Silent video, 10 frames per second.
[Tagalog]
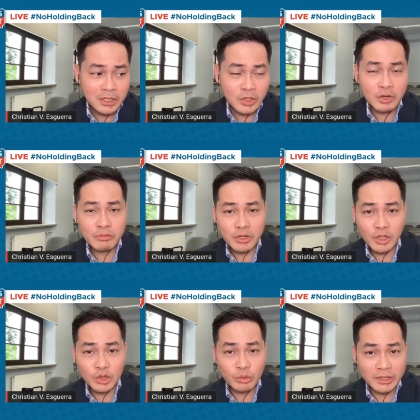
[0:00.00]

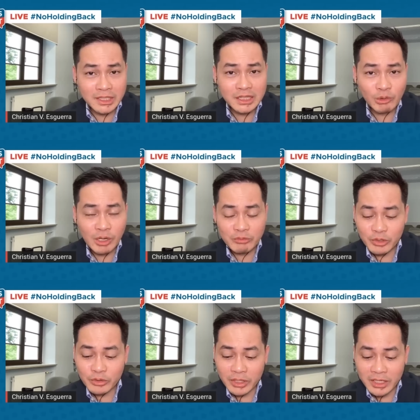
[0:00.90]
Kinover ko yung
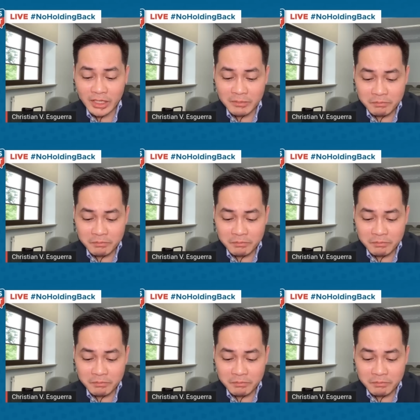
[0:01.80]
2012, yung uh,